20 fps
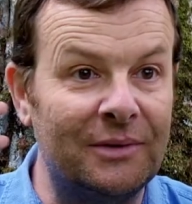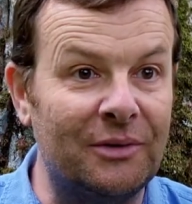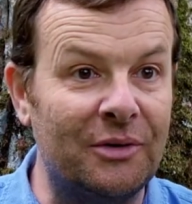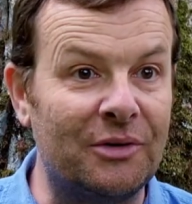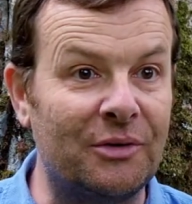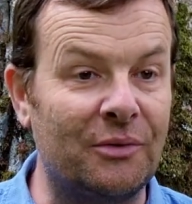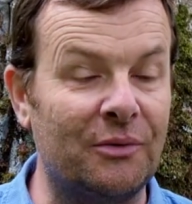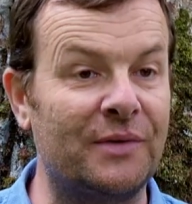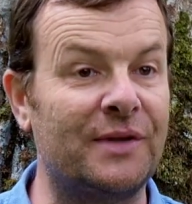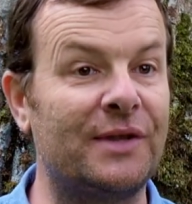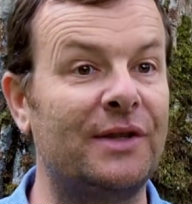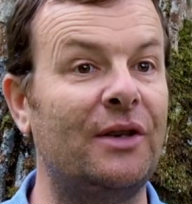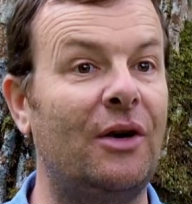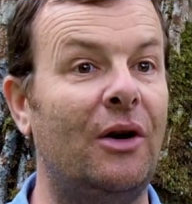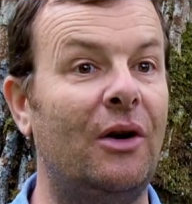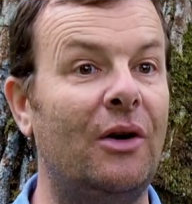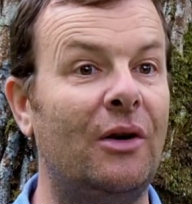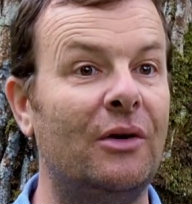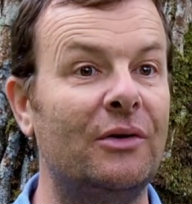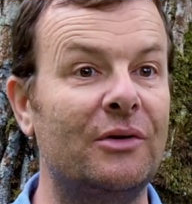de ce qu'on
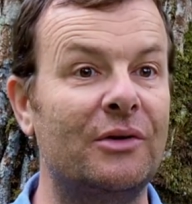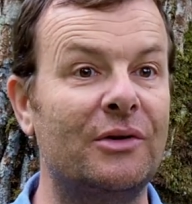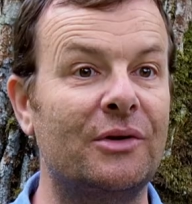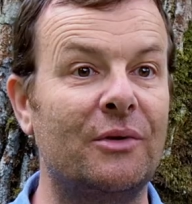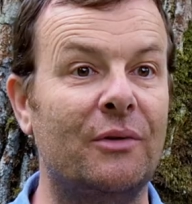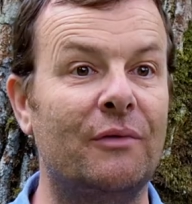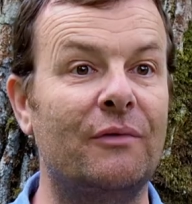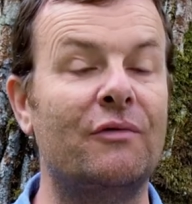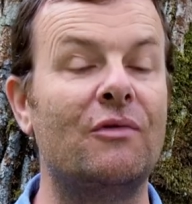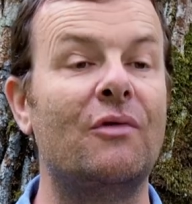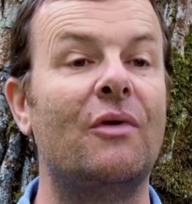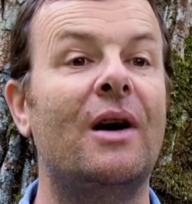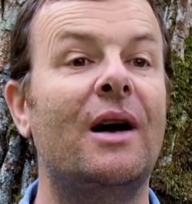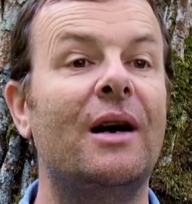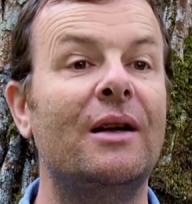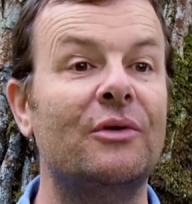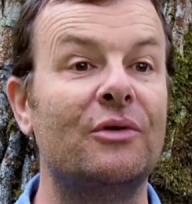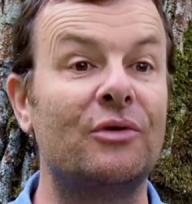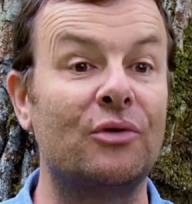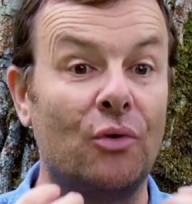sent, de ce qu'on
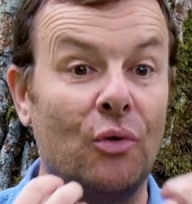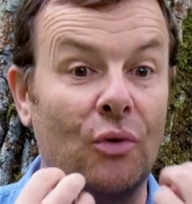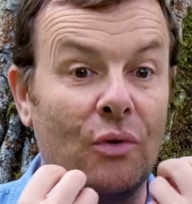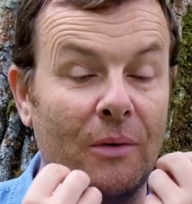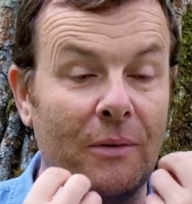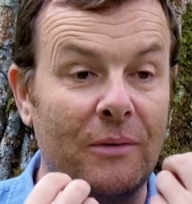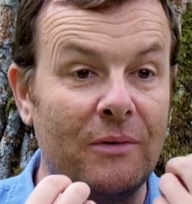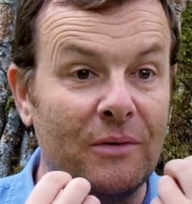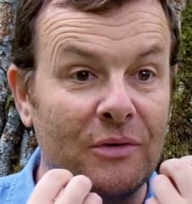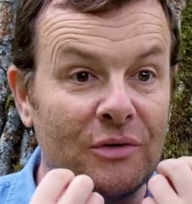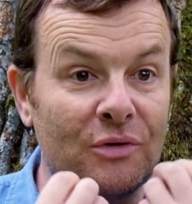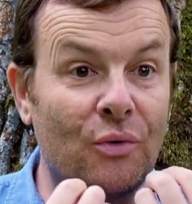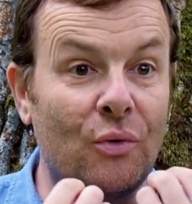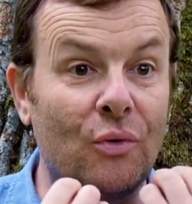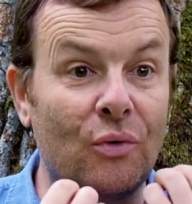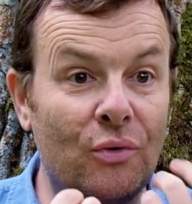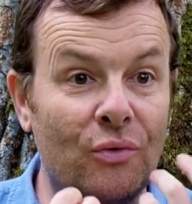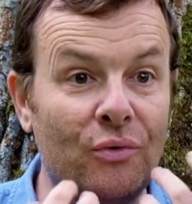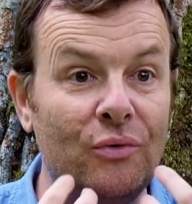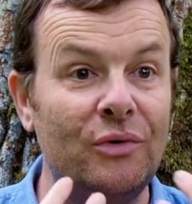voit, de ce qu'on,
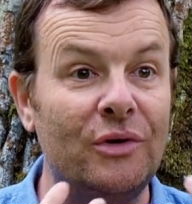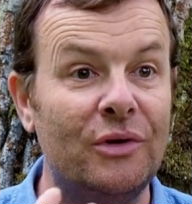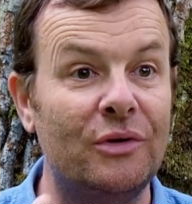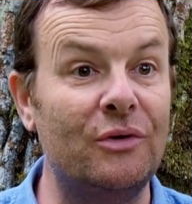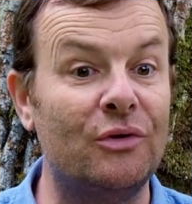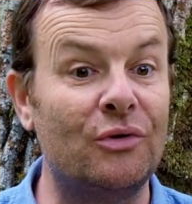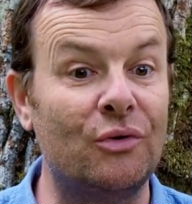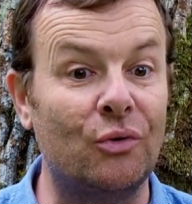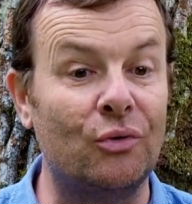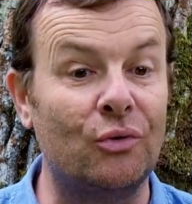goûte, de ce